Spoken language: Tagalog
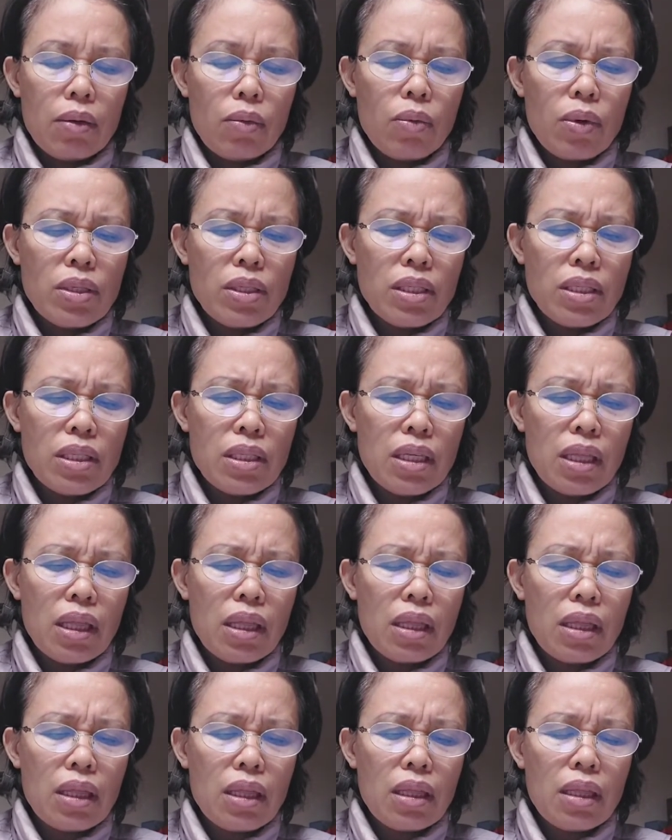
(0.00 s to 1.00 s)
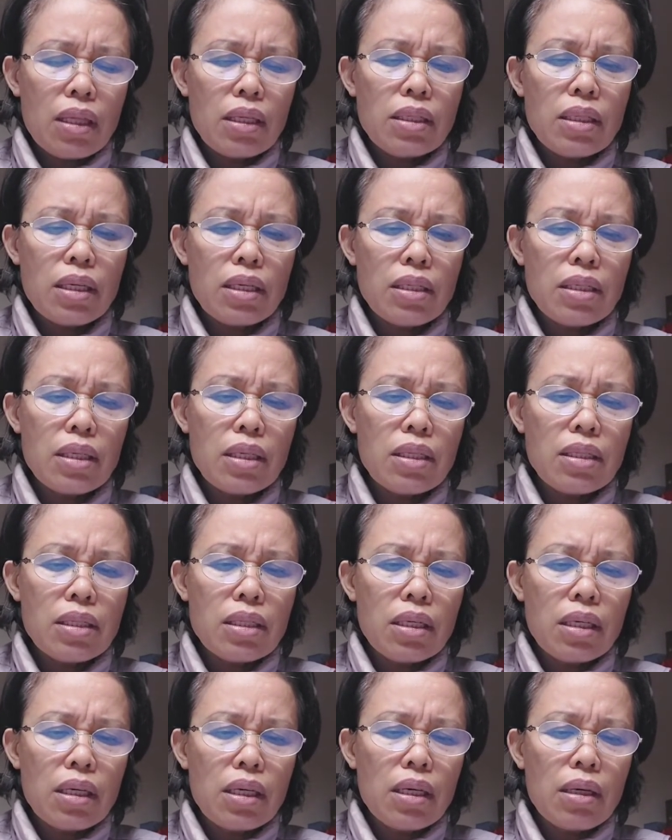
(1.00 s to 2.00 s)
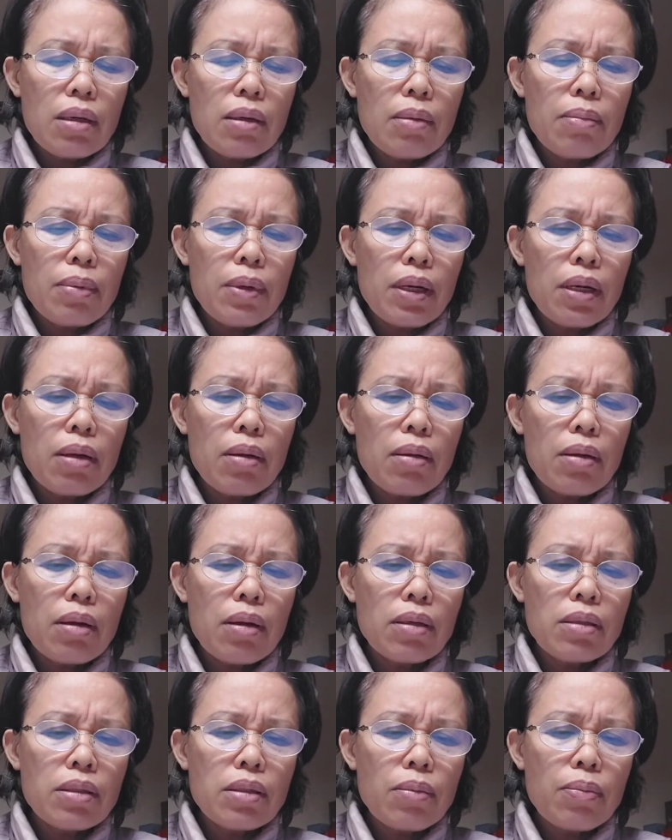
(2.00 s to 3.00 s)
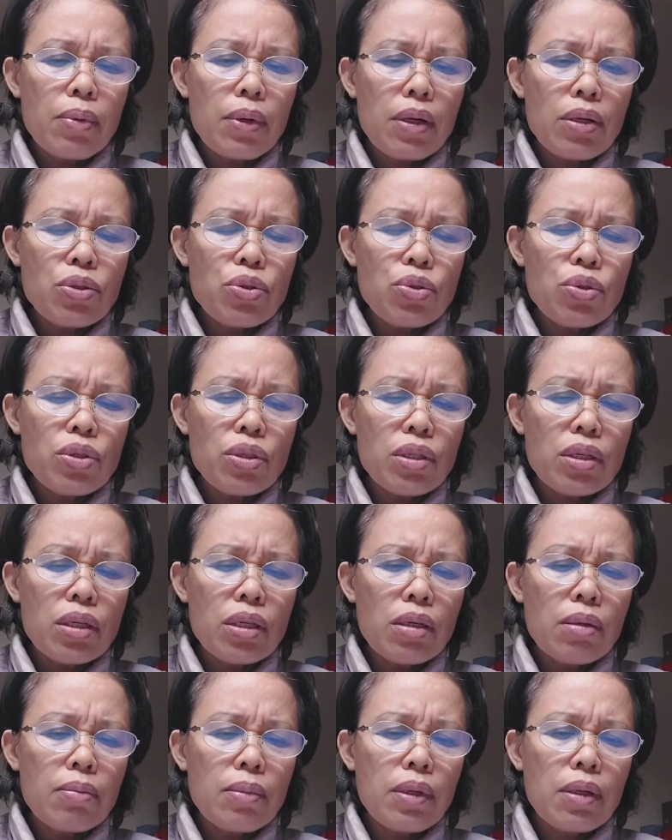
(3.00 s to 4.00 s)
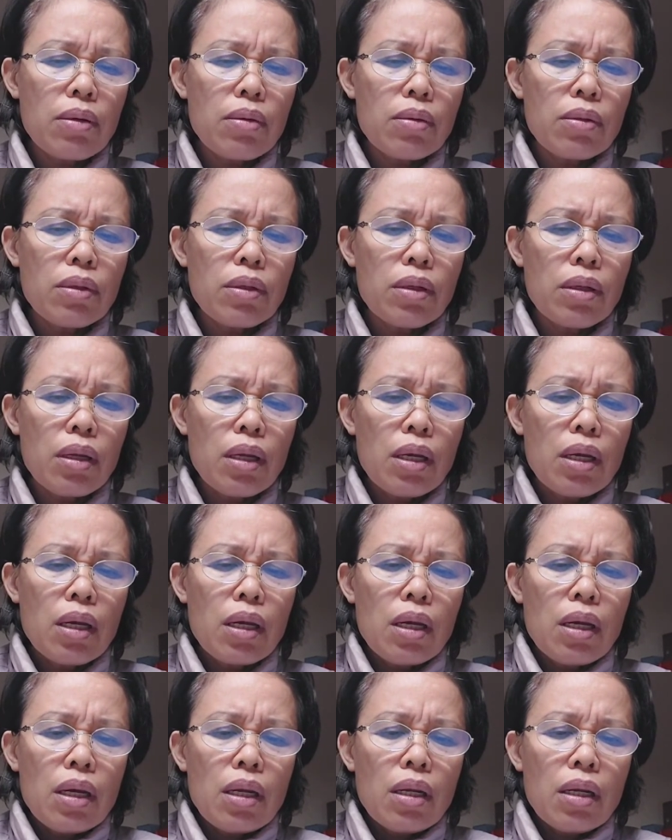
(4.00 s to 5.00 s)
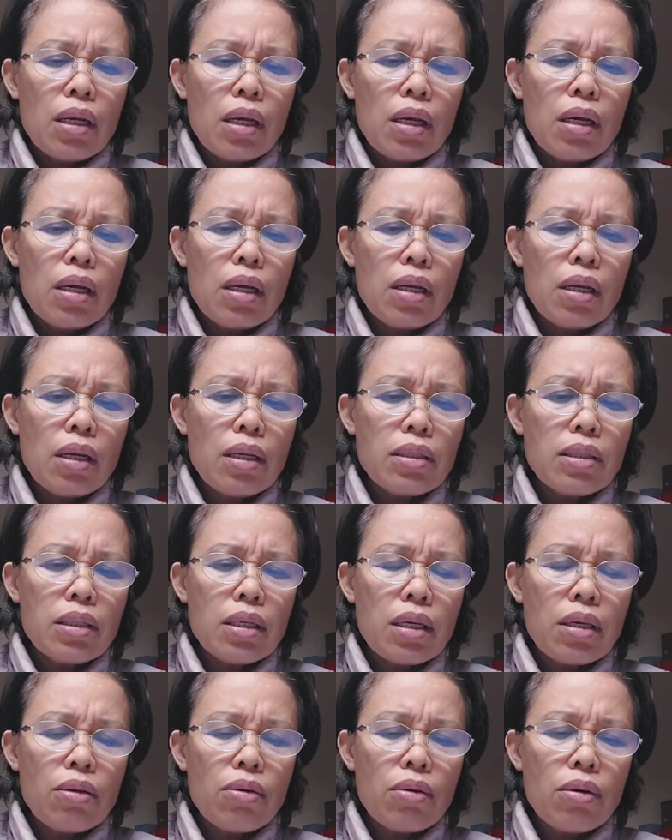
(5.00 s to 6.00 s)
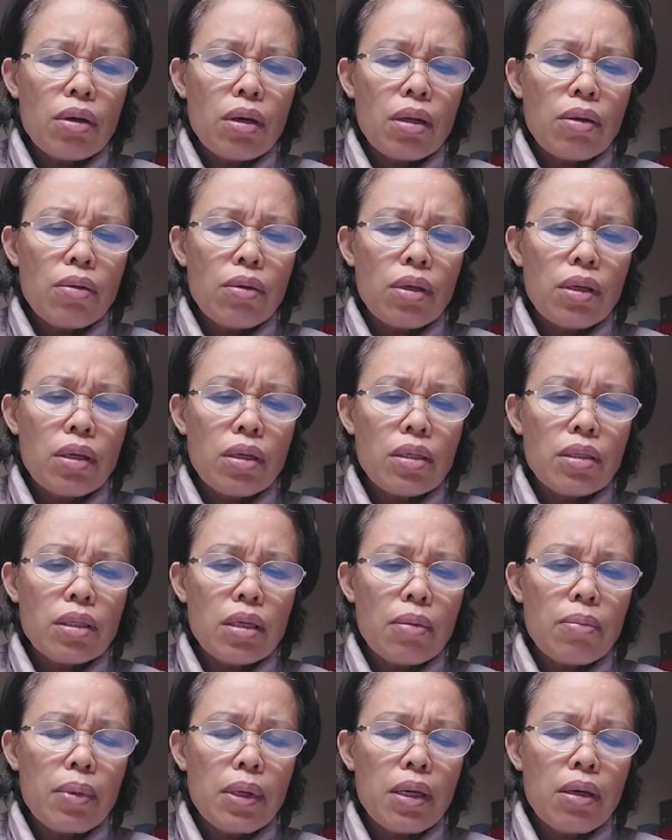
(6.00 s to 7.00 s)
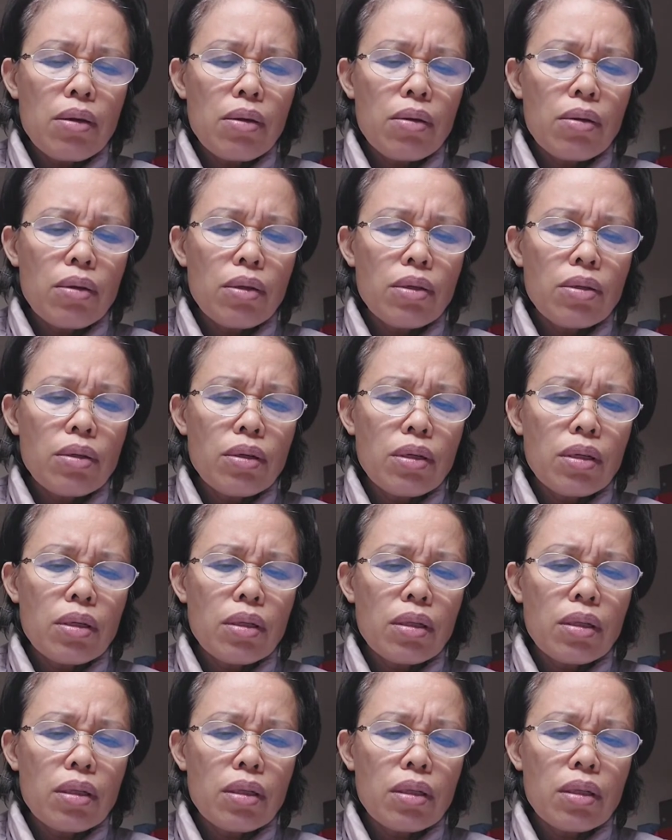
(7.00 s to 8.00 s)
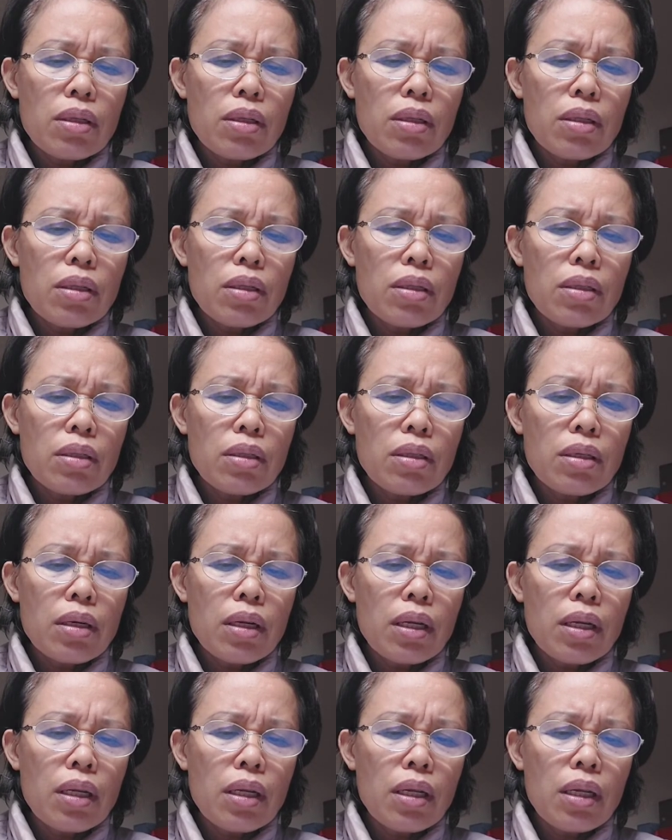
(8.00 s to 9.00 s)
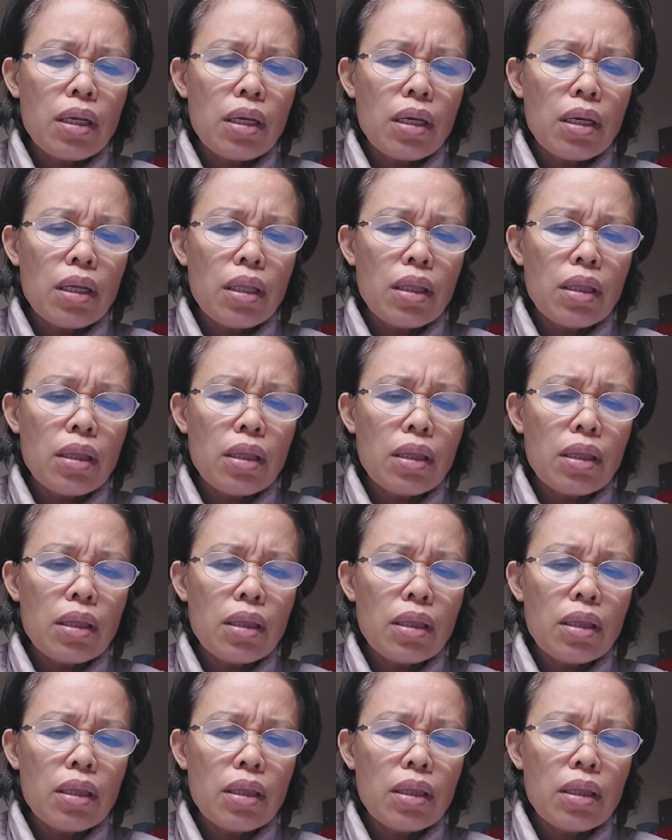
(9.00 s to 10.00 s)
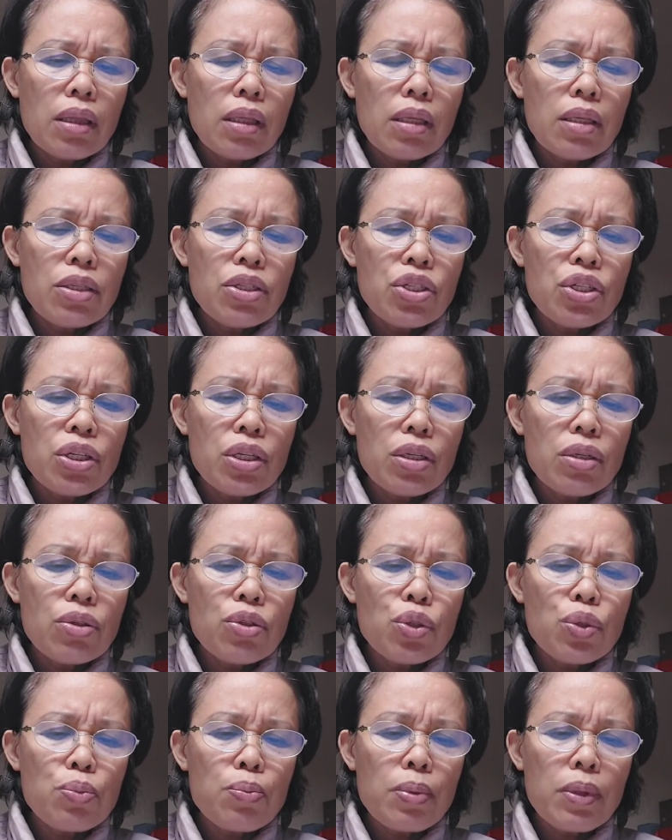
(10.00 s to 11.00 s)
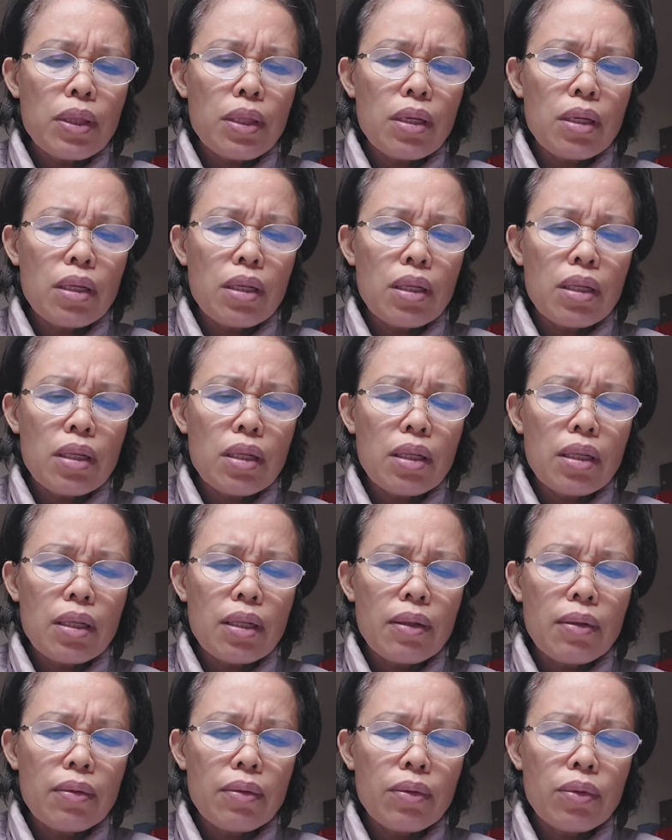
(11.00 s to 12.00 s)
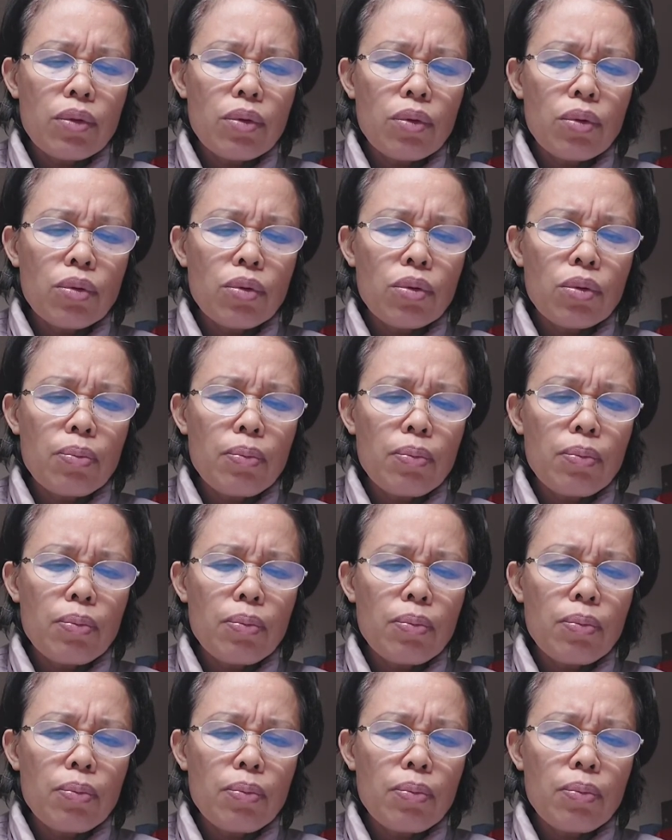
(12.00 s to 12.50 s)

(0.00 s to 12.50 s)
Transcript: One set, isang set siya eh, para sa operasyon niya because naka, nasa yung ano niya isa Bicol Regional Training and Teaching Hospital Dr.